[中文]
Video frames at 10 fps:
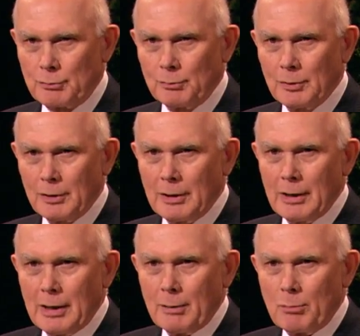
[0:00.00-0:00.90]
那就是
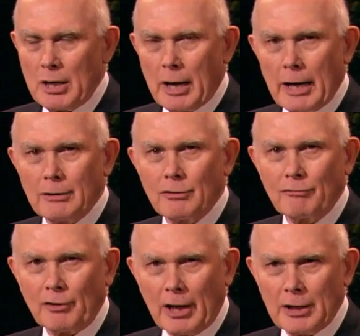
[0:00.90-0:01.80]
草
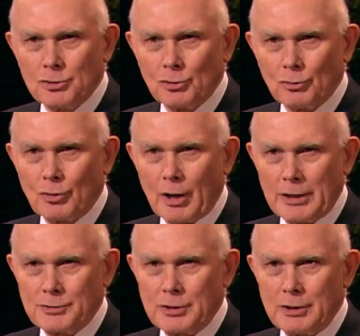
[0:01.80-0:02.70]
率而普
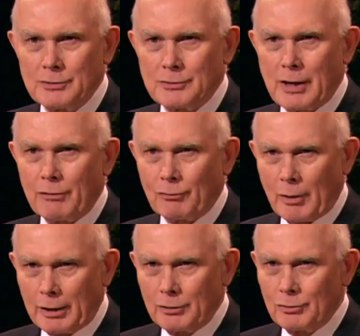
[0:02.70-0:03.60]
遍的借
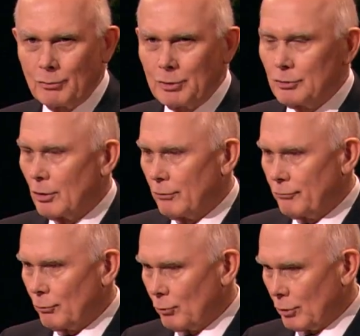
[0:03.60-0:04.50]
款和过
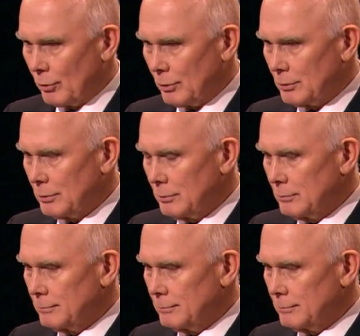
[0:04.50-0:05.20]
度的消费。